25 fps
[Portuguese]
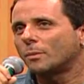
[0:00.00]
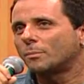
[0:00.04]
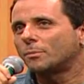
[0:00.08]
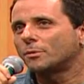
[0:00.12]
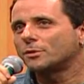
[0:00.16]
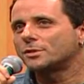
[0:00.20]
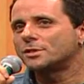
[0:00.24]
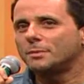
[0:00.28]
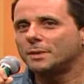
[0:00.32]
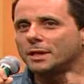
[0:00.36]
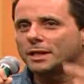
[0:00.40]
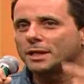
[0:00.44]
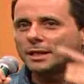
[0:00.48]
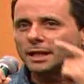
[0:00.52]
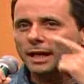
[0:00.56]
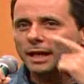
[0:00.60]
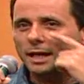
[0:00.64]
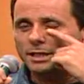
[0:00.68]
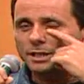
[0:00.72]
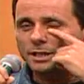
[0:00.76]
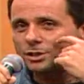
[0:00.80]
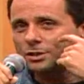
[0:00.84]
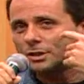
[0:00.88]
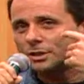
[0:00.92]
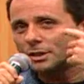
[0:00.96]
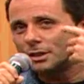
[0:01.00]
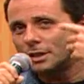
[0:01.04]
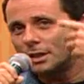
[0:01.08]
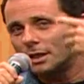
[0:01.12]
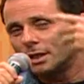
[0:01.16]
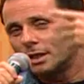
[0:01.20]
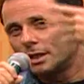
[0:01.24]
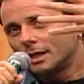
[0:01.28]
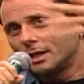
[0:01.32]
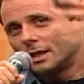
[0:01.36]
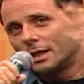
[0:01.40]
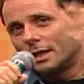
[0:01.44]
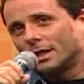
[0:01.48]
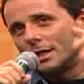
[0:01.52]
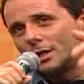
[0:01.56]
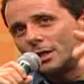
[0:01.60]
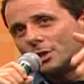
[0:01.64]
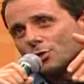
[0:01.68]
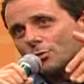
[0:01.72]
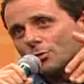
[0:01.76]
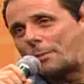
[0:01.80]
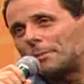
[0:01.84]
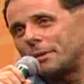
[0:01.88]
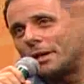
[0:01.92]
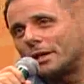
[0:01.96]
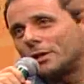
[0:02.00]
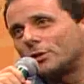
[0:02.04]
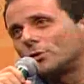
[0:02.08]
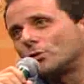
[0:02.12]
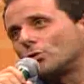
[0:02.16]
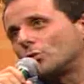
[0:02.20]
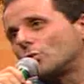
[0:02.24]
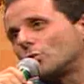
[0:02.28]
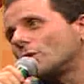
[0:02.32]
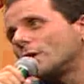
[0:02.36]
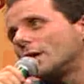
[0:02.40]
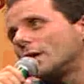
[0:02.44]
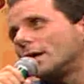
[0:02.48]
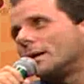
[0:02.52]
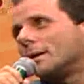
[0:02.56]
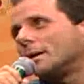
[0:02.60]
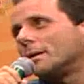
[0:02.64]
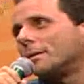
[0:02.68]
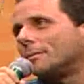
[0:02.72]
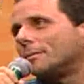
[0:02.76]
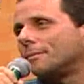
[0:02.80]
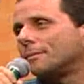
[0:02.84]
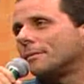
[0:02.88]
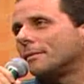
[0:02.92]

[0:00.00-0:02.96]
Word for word: possibilidade de de uma abertura